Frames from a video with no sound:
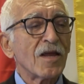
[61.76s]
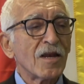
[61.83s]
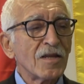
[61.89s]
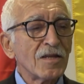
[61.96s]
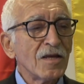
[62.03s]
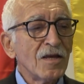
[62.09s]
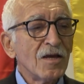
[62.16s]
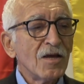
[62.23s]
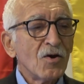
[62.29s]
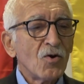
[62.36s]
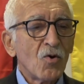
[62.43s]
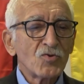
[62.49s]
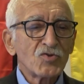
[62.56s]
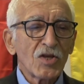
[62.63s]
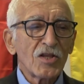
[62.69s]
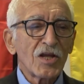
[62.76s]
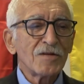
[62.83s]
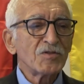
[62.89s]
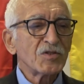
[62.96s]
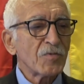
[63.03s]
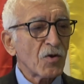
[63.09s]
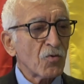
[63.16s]
değerli
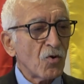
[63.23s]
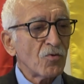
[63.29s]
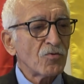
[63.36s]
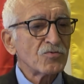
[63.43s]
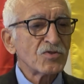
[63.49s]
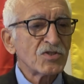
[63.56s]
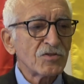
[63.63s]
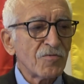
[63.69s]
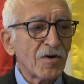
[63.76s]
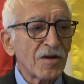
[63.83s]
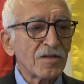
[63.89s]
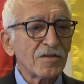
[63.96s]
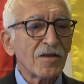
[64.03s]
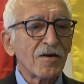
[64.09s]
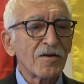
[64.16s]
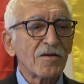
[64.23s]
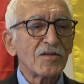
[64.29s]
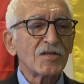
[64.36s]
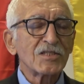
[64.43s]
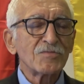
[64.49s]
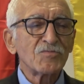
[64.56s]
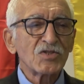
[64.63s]
hocalarımız var. 10 civarında
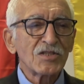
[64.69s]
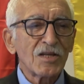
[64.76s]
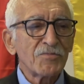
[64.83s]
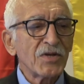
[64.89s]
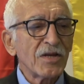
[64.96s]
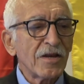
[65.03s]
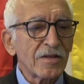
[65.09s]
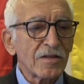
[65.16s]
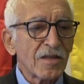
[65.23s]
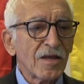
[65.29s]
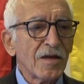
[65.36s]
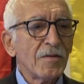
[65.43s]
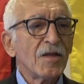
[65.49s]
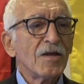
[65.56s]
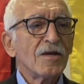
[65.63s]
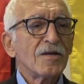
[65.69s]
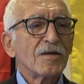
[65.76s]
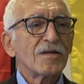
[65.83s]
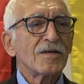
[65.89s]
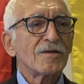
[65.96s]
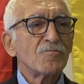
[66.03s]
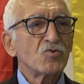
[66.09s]
arkadaşımızla birlikte
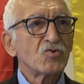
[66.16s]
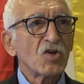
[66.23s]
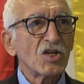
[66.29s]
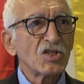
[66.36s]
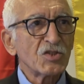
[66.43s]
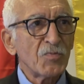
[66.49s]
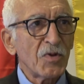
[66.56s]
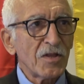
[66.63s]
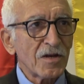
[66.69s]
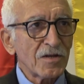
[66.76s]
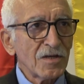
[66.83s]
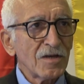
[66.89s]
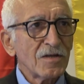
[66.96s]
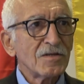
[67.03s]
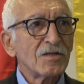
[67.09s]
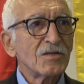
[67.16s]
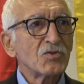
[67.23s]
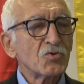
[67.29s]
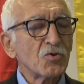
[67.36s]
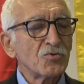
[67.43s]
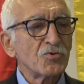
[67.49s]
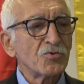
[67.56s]
e, bu çalışmaları
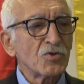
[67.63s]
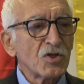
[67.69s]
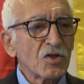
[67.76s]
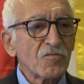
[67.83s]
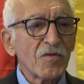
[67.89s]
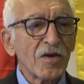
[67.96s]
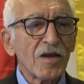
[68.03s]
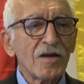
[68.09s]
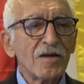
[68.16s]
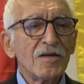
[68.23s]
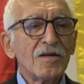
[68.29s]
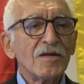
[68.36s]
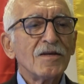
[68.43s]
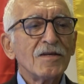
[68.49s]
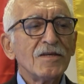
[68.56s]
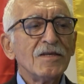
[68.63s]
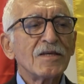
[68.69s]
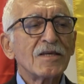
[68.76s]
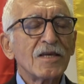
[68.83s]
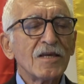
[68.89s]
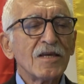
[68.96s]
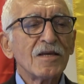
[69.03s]
e, sürdürdük ve
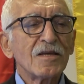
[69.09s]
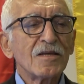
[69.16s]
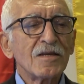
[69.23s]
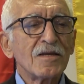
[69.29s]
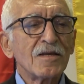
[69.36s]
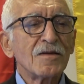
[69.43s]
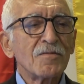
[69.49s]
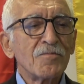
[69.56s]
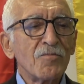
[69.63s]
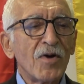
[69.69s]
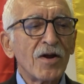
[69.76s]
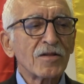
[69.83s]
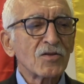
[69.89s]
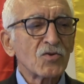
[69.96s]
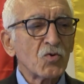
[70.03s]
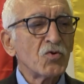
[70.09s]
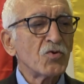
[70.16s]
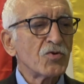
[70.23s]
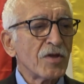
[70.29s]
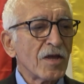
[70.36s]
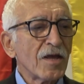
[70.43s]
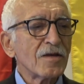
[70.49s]
2 e, Mart
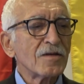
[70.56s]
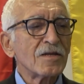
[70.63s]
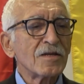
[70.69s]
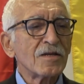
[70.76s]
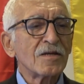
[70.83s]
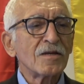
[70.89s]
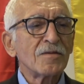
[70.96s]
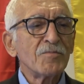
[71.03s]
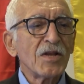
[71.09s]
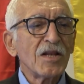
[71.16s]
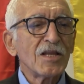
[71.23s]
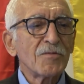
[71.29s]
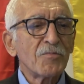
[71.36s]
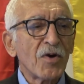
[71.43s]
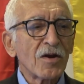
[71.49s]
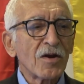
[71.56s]
günü de Milli